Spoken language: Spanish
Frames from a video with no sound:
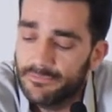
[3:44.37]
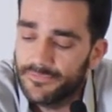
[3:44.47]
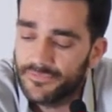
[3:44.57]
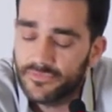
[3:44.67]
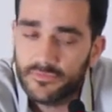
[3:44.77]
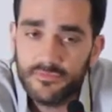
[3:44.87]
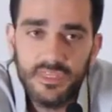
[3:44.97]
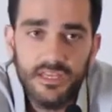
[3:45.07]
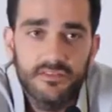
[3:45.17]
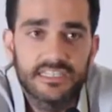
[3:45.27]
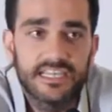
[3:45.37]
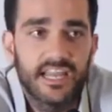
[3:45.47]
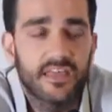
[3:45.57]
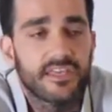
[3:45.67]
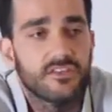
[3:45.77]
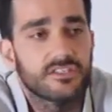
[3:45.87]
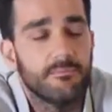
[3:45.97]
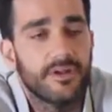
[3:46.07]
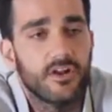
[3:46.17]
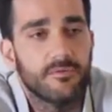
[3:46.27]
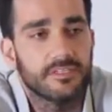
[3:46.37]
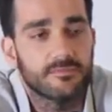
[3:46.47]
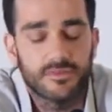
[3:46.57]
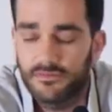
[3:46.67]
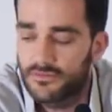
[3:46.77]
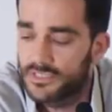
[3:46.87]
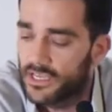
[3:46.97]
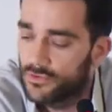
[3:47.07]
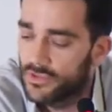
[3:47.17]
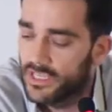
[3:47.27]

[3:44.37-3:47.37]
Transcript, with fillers: Esta está basada en un caso real, en una historia de